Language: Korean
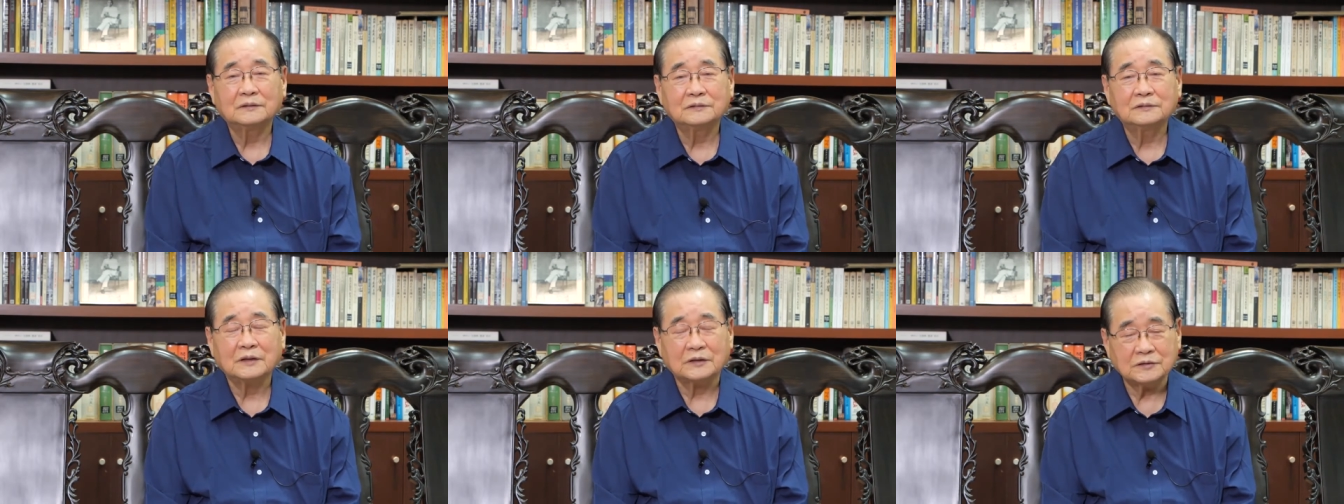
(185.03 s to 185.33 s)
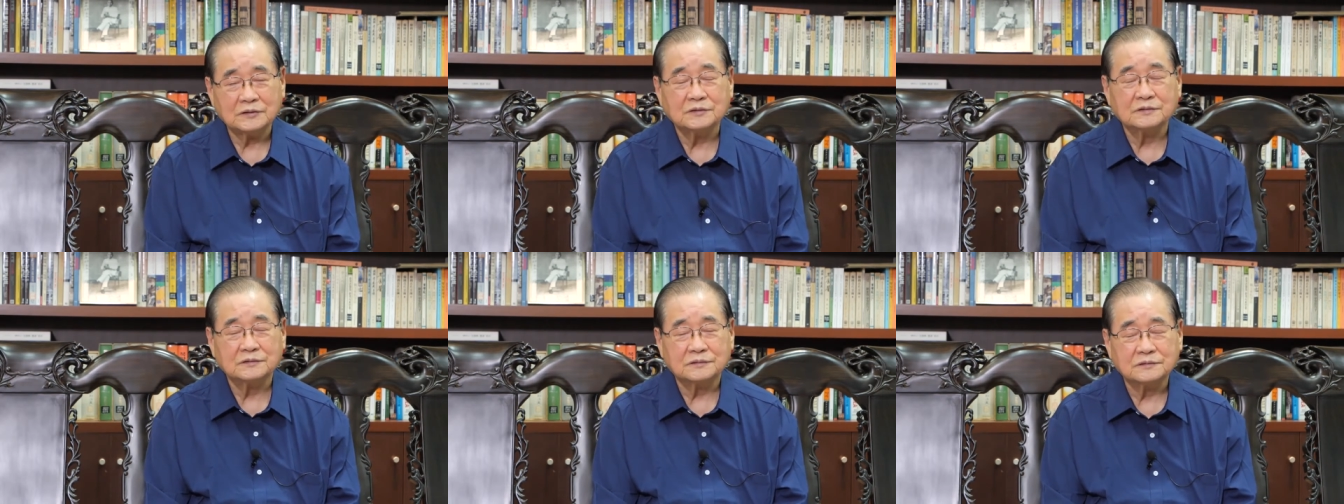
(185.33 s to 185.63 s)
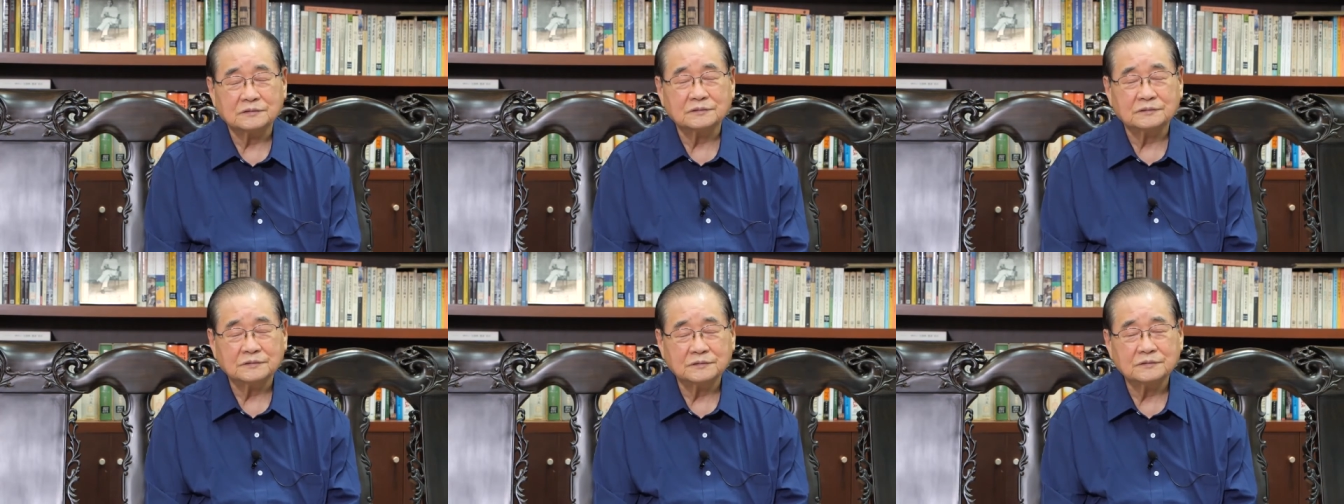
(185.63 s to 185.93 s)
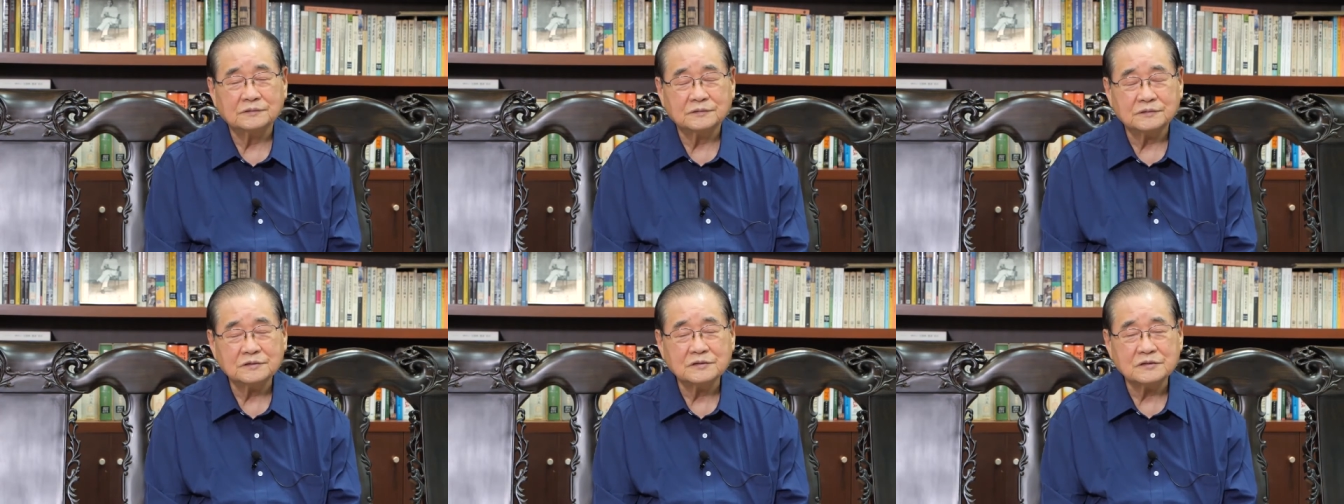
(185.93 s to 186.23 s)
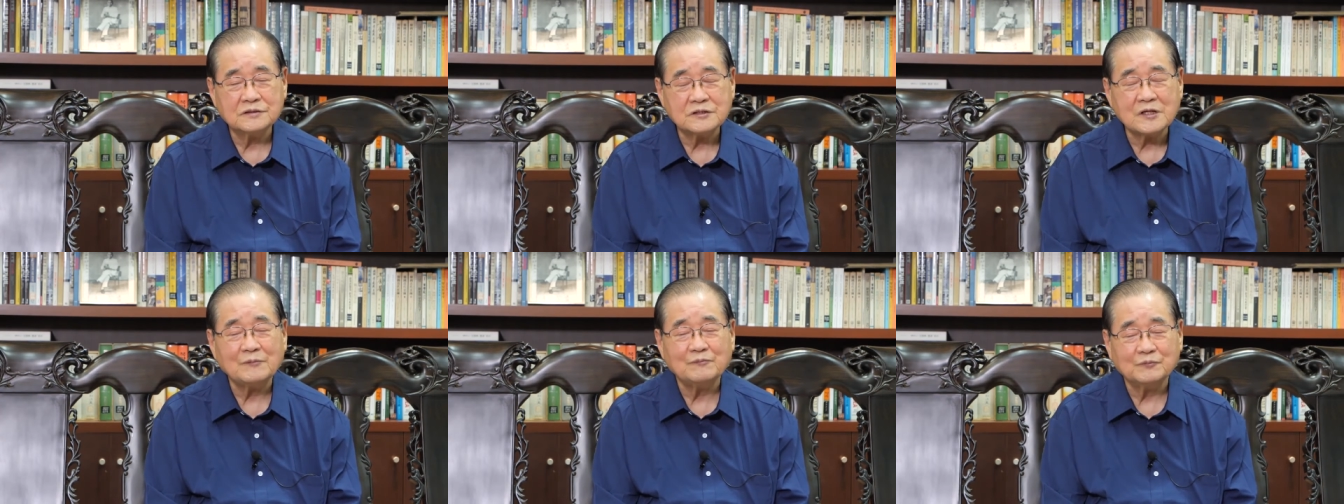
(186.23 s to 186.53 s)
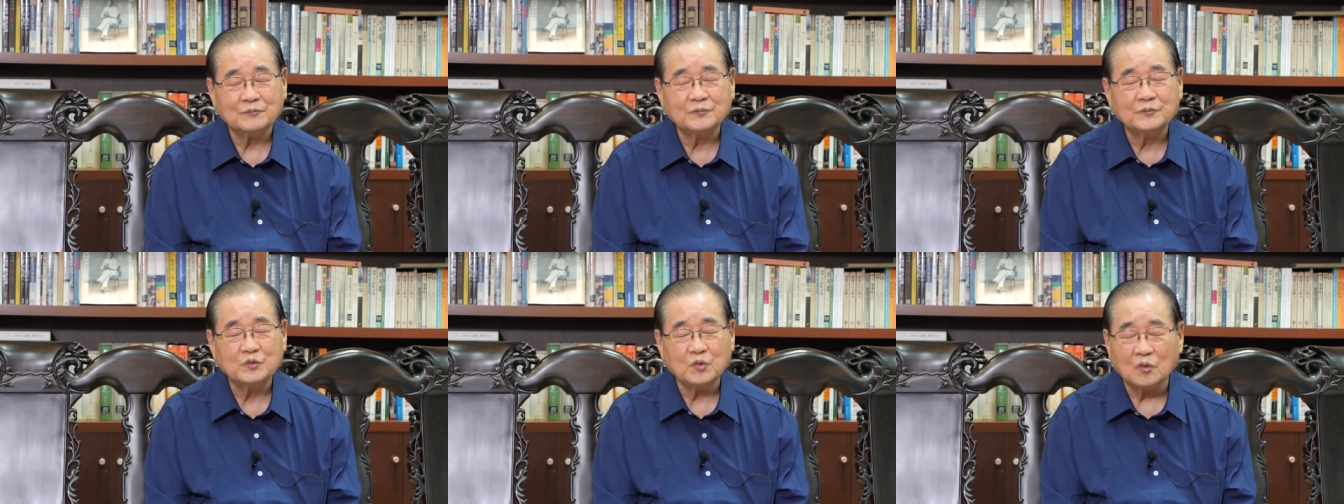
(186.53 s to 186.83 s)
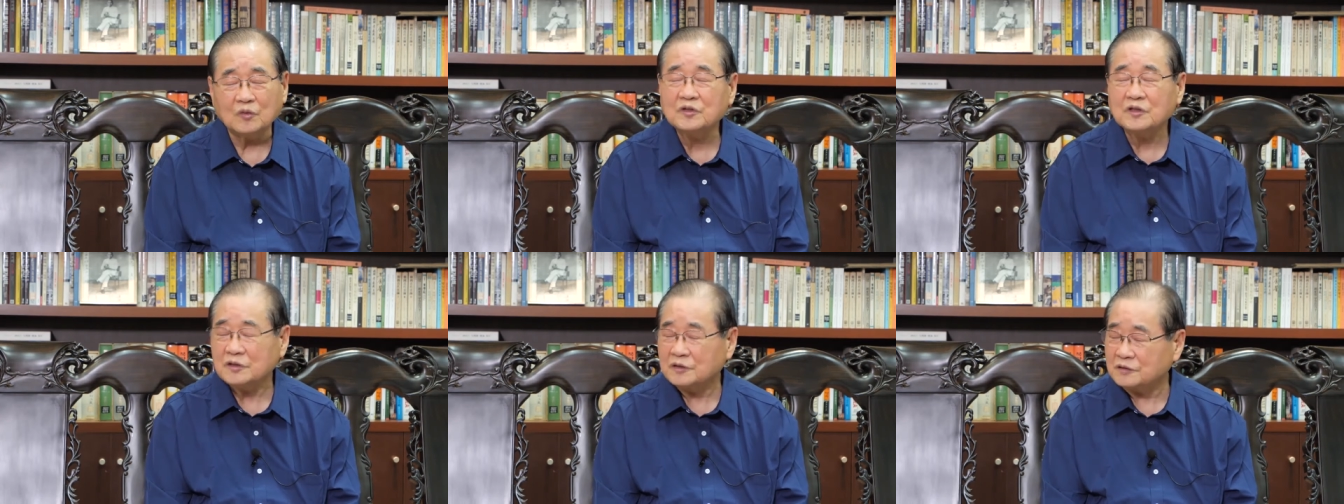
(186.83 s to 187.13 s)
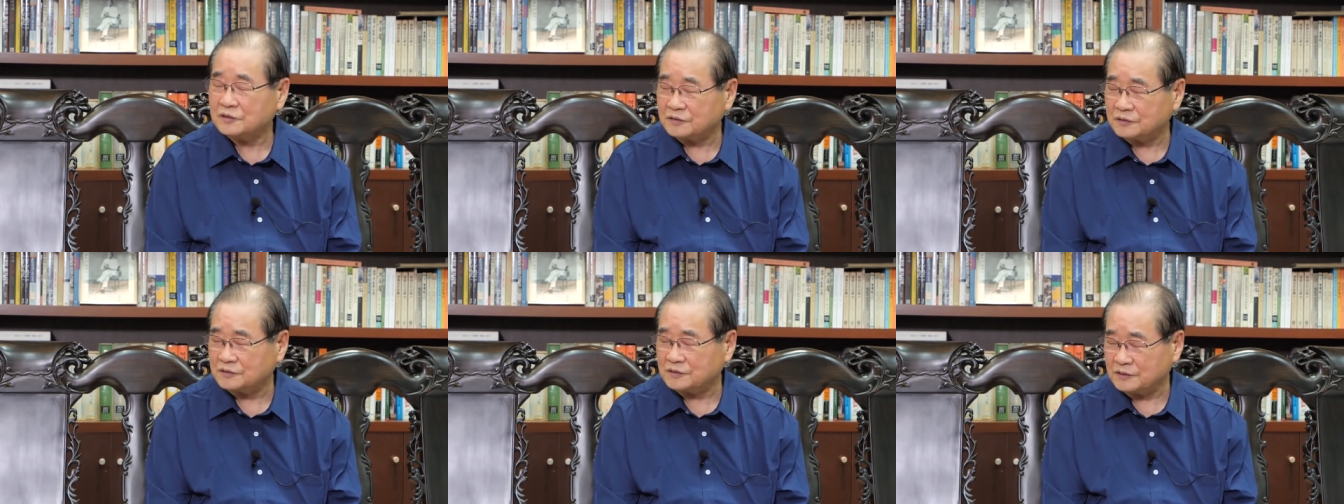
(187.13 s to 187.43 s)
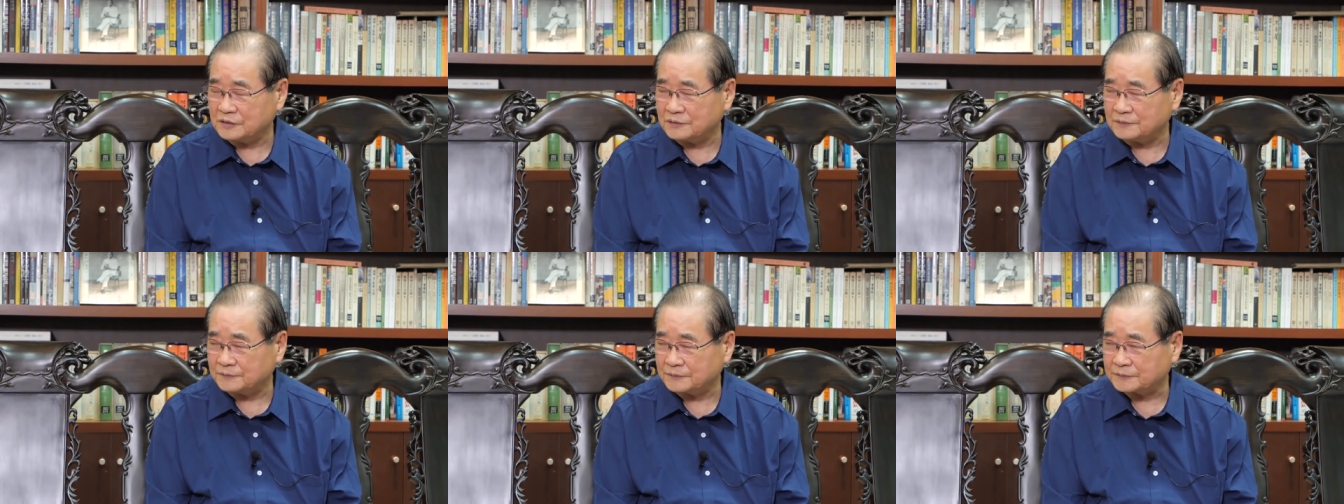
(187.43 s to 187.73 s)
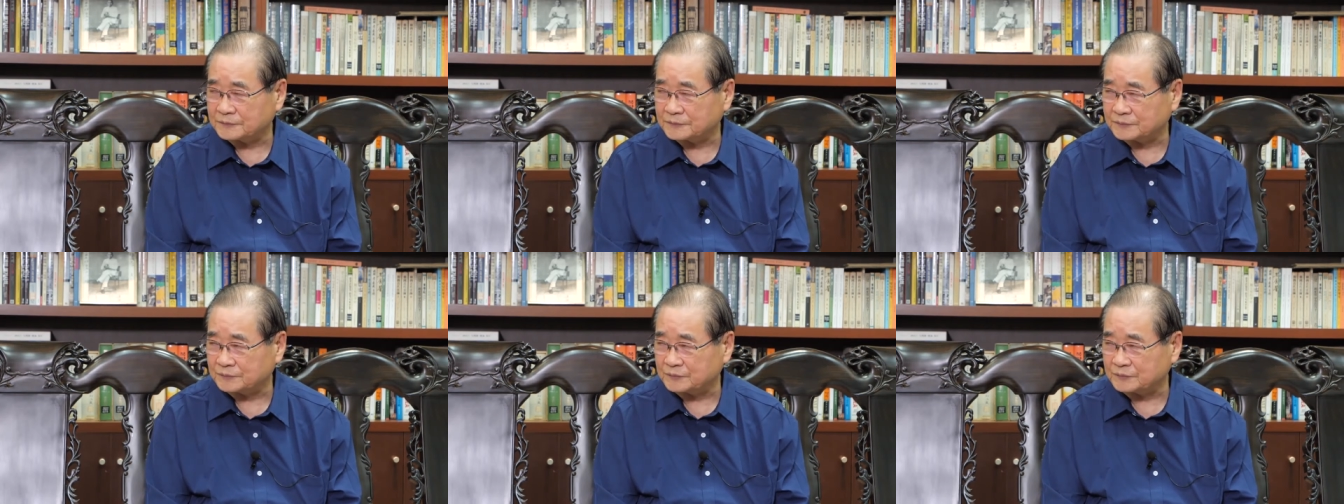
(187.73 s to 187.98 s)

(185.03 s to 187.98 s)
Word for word: 사실 참 용기 있는 일입니다.